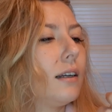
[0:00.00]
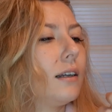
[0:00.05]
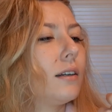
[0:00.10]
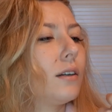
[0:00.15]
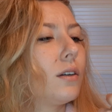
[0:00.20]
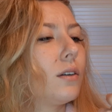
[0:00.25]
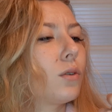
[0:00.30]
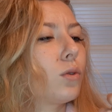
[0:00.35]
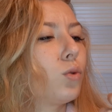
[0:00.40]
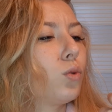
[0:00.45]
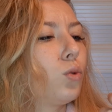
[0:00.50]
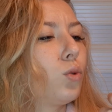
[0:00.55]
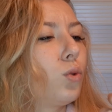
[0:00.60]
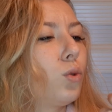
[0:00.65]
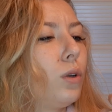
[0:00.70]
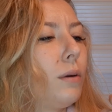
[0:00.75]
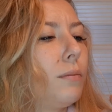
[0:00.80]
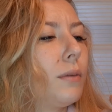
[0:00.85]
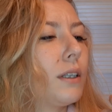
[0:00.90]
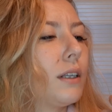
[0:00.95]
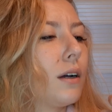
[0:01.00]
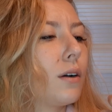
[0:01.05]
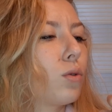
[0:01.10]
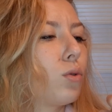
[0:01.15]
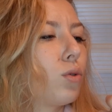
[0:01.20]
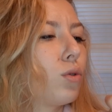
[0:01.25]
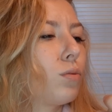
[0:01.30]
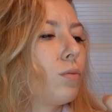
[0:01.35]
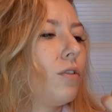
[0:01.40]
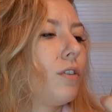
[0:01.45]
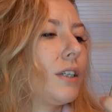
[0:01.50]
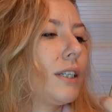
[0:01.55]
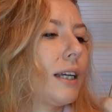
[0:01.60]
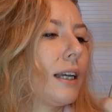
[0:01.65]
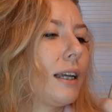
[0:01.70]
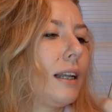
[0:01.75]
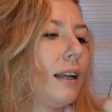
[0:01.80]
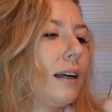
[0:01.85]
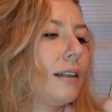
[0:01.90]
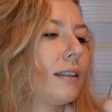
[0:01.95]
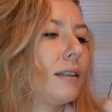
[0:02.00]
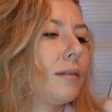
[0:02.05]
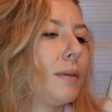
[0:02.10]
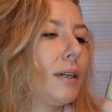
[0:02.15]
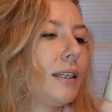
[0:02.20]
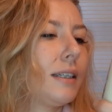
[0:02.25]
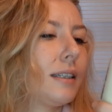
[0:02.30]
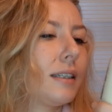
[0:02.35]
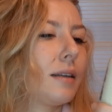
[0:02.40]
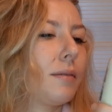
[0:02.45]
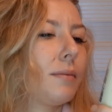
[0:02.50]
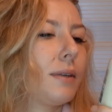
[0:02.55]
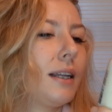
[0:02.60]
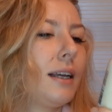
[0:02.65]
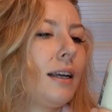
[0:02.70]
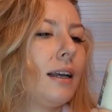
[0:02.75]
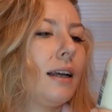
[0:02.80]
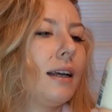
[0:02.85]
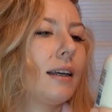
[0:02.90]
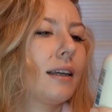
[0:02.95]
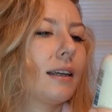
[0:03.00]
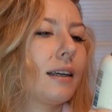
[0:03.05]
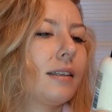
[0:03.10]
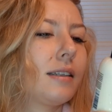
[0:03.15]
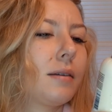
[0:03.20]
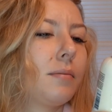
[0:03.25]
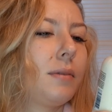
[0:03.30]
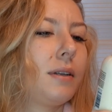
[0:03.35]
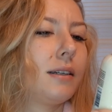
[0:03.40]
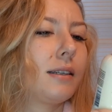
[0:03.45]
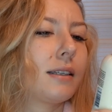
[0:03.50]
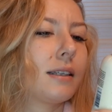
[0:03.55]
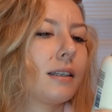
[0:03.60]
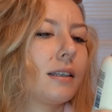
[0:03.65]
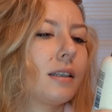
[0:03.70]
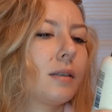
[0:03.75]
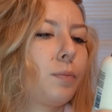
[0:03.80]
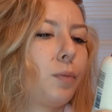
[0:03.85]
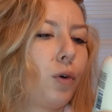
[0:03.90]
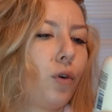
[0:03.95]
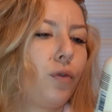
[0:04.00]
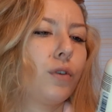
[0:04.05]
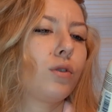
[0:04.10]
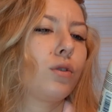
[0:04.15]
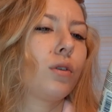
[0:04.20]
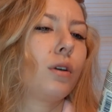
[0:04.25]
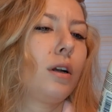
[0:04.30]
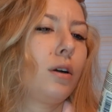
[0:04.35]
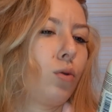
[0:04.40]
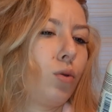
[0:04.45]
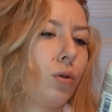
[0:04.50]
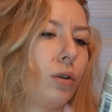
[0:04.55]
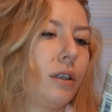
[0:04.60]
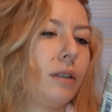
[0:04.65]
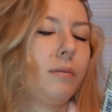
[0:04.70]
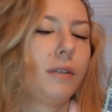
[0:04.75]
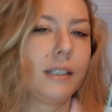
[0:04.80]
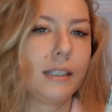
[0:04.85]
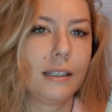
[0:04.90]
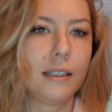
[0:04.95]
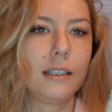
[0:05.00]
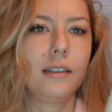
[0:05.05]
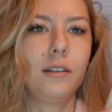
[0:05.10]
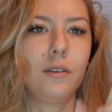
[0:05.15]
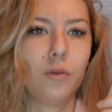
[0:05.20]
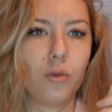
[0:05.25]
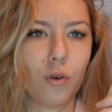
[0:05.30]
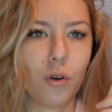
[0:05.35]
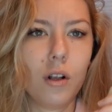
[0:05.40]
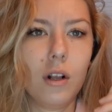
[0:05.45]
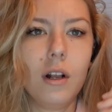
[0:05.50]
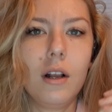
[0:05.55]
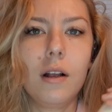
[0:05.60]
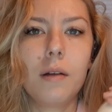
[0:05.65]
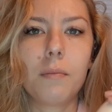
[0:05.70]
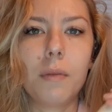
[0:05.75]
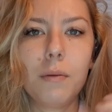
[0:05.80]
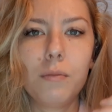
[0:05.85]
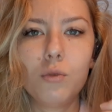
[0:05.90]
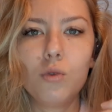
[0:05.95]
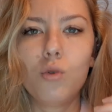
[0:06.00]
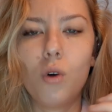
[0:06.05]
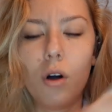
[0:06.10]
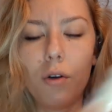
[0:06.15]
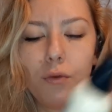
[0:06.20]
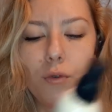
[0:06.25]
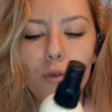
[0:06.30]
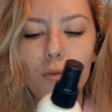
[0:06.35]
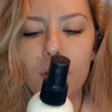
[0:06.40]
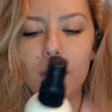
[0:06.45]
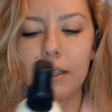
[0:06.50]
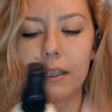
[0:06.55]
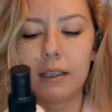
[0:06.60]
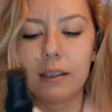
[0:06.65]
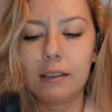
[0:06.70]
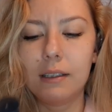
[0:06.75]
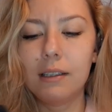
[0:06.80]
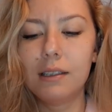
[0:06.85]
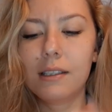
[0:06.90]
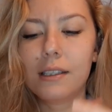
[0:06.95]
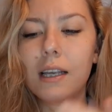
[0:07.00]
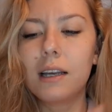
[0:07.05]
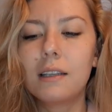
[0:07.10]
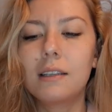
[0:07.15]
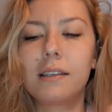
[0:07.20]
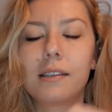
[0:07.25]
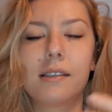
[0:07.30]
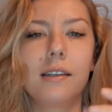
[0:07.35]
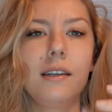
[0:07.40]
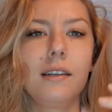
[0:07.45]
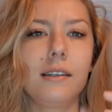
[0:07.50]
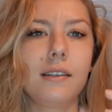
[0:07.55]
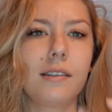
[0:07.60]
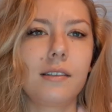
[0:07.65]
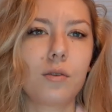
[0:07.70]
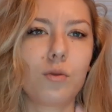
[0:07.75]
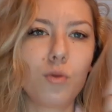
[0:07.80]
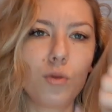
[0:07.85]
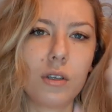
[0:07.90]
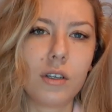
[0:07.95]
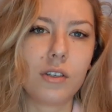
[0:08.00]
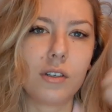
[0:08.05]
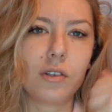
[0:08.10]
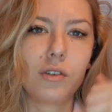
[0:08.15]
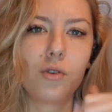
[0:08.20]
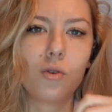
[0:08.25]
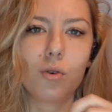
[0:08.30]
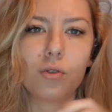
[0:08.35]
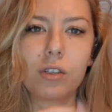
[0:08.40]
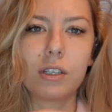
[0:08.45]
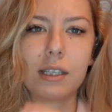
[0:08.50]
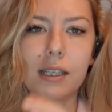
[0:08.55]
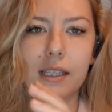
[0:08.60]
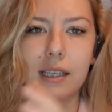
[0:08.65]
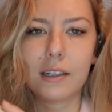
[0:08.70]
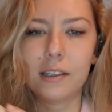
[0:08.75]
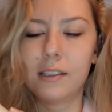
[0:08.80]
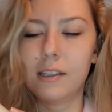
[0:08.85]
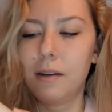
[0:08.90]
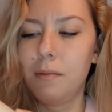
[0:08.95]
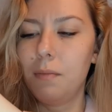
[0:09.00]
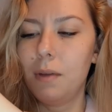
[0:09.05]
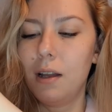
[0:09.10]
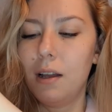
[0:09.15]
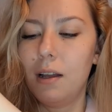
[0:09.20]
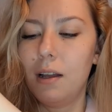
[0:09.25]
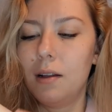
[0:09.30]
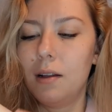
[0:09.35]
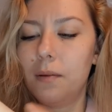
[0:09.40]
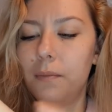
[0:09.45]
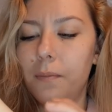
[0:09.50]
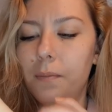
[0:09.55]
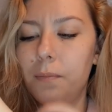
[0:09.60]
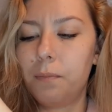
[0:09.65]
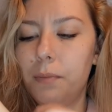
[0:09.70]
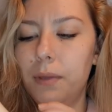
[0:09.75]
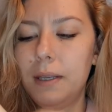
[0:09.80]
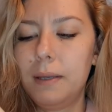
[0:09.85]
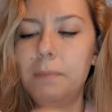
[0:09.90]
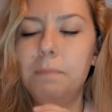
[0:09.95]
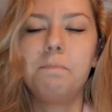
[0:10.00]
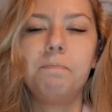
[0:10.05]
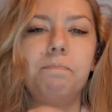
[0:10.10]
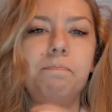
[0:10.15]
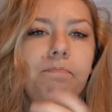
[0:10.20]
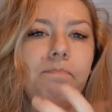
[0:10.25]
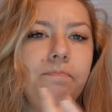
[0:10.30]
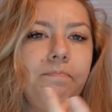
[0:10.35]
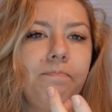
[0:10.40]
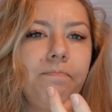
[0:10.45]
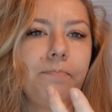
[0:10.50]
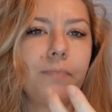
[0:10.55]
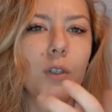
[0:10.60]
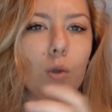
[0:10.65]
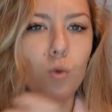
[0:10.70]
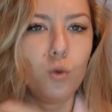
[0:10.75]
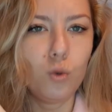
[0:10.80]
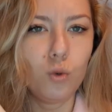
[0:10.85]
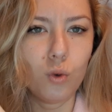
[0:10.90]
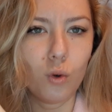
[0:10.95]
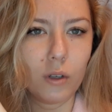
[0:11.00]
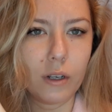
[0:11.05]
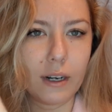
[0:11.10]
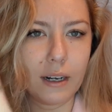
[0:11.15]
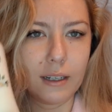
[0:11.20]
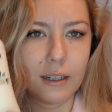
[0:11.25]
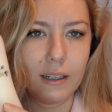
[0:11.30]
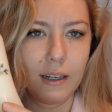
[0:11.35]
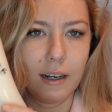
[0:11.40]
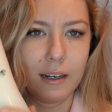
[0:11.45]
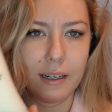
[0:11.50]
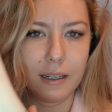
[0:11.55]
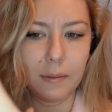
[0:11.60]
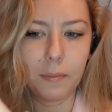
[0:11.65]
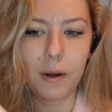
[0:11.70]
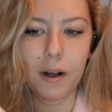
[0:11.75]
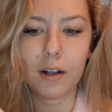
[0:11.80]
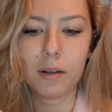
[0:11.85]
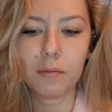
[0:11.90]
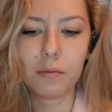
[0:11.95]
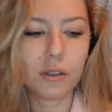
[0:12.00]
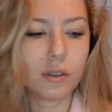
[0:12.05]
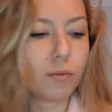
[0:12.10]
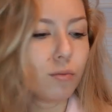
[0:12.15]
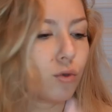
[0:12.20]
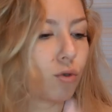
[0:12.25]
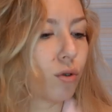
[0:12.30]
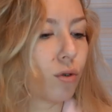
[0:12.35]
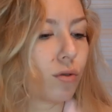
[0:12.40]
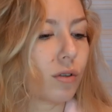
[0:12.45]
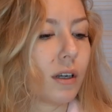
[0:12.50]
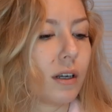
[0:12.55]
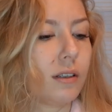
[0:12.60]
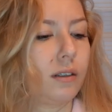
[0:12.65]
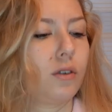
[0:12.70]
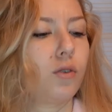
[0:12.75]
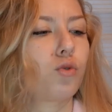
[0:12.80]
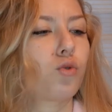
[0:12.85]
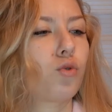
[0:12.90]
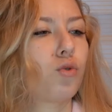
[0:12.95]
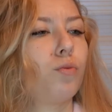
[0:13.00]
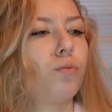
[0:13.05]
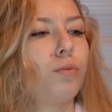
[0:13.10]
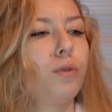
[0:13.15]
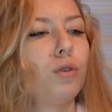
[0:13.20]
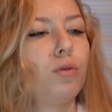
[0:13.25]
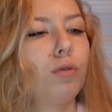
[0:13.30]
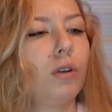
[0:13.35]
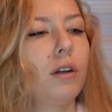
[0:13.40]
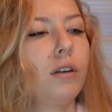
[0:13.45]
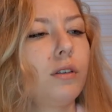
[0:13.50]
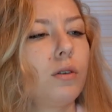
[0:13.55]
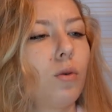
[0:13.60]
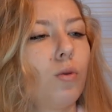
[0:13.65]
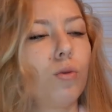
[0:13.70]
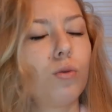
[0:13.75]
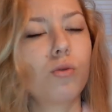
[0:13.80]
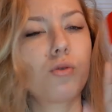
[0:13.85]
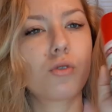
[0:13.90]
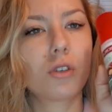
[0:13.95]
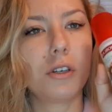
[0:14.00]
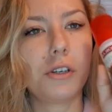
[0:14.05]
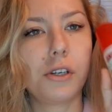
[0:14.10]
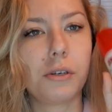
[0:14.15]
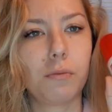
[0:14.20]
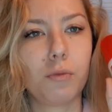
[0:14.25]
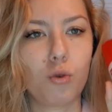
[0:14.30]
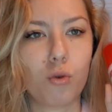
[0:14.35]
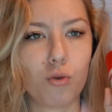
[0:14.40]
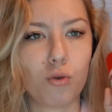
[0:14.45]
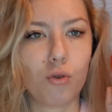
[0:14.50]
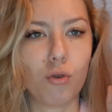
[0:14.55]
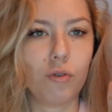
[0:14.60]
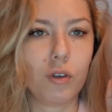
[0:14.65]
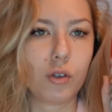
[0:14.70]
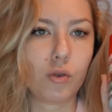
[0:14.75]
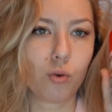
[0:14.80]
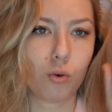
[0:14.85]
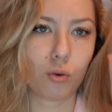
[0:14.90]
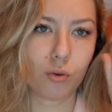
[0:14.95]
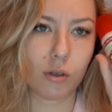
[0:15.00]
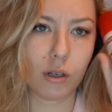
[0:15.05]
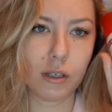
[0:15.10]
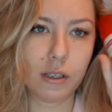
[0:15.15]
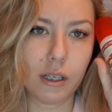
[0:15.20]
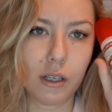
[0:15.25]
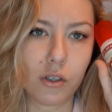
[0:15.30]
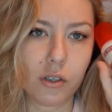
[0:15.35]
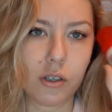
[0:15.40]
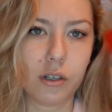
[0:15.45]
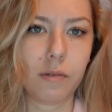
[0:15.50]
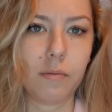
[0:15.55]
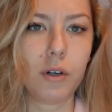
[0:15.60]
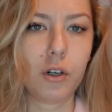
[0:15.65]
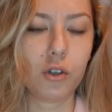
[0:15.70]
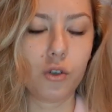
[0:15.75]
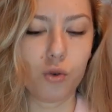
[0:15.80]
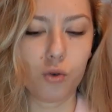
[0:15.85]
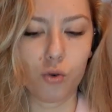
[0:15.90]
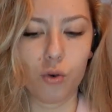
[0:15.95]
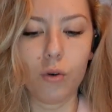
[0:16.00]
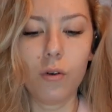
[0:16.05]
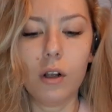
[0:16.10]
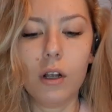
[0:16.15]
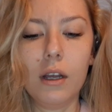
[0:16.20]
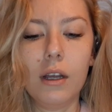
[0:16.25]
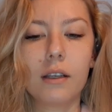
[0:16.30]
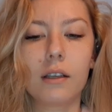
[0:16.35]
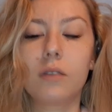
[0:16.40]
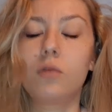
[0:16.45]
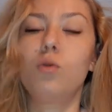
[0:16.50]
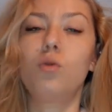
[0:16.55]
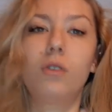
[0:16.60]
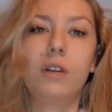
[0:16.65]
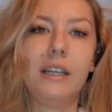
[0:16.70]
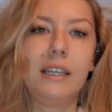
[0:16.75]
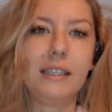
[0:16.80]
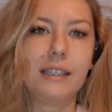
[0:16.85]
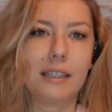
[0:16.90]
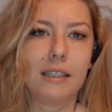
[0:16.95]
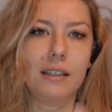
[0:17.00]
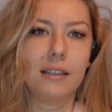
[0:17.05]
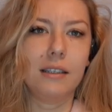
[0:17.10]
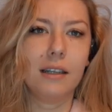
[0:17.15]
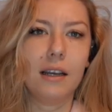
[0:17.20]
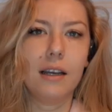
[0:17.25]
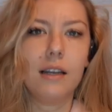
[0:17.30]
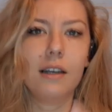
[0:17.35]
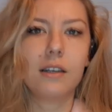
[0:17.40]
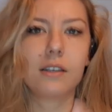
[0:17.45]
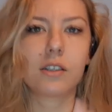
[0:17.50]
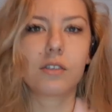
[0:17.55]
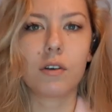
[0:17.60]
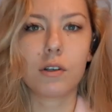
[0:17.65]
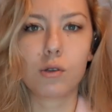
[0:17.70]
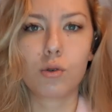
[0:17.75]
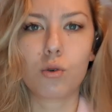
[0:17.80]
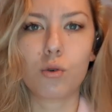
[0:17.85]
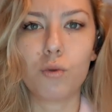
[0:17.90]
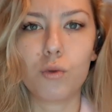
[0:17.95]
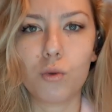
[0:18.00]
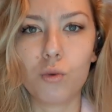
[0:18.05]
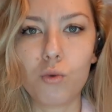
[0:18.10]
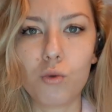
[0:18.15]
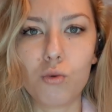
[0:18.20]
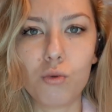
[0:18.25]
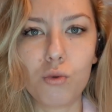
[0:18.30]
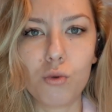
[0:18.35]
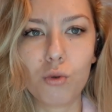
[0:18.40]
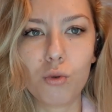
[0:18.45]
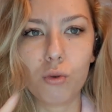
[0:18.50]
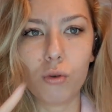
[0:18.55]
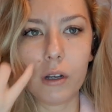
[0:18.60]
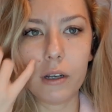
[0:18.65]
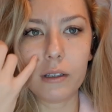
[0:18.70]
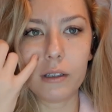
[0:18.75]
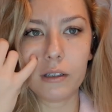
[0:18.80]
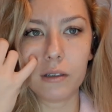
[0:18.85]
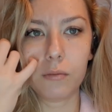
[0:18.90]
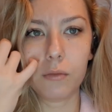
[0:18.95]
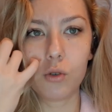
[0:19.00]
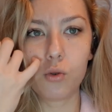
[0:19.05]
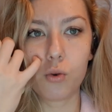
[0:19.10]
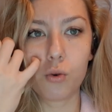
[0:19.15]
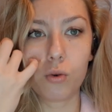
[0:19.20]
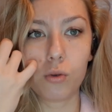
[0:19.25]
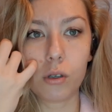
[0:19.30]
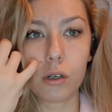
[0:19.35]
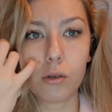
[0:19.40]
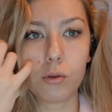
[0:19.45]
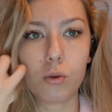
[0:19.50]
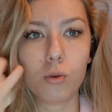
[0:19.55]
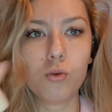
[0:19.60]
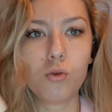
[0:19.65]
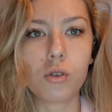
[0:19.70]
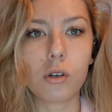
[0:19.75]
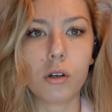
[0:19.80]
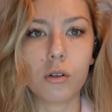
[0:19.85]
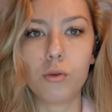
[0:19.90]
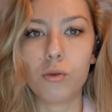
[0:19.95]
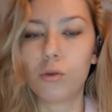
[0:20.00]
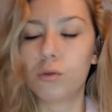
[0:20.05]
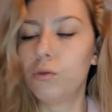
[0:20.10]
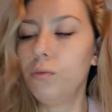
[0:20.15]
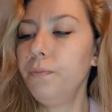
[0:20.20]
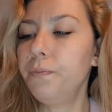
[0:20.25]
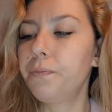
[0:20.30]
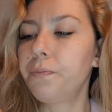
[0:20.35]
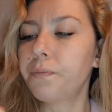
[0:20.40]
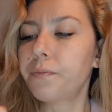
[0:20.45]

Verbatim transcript: E, durulamadan kurutma ve şekillendirme işlemine geçebilirsiniz. Profesyonel kullanım içindir diyor. Ben bunu kuaför marketten sadece işte düzleştirici önce sıkacağım. Hmm, bir hmm, ürün olarak arayıp almıştım. Çünkü zaten şu Bioblast oldukça işimi görüyor ve çok güzel saçlarımı açıyor. Ya da o Gliss'in Şivaskov'un ürününü kullandığımda çok güzel sonuç alıyordum.